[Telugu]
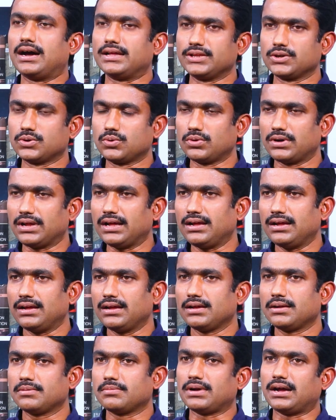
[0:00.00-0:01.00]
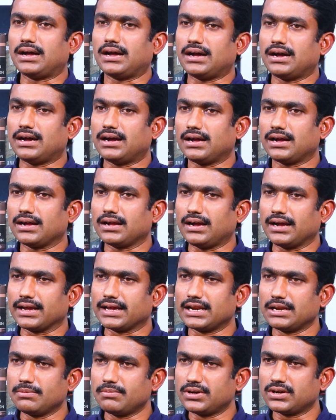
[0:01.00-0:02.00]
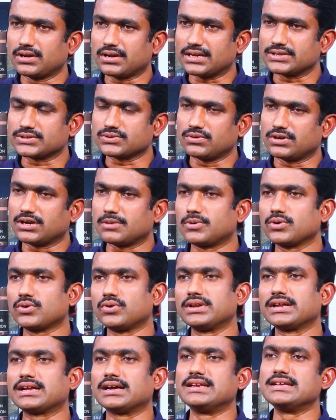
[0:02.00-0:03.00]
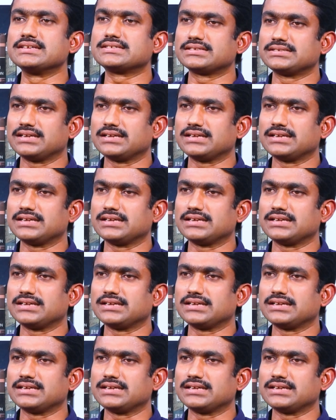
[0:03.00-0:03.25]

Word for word: అది కూడా ఆ అగ్రిమెంట్ రాసుకునేటప్పుడు కొన్ని కనీస